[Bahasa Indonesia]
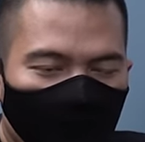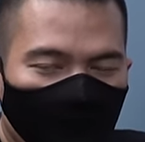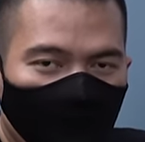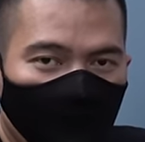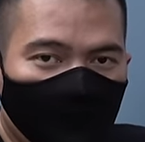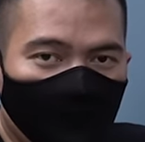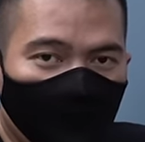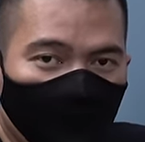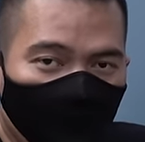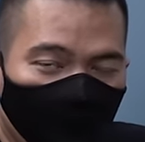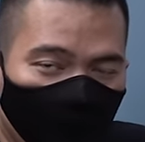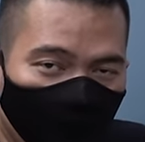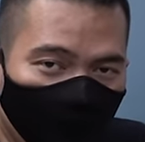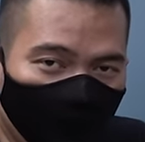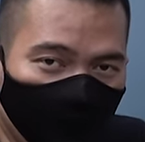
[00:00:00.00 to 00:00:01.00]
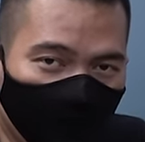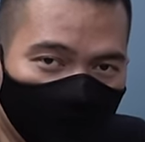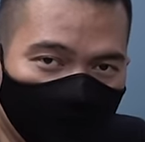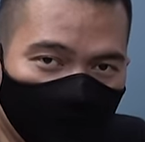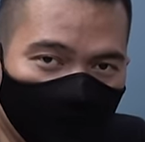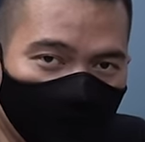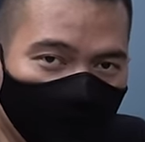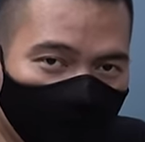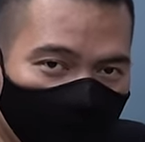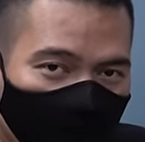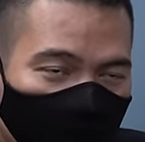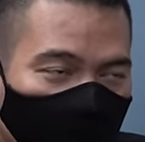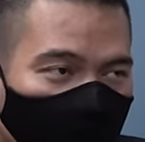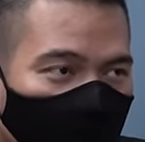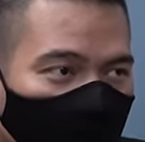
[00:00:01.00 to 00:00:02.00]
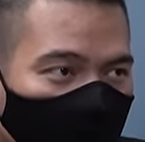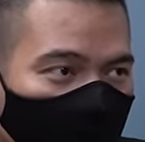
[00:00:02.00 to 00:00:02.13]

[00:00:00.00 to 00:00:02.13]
adalah full versionnya dari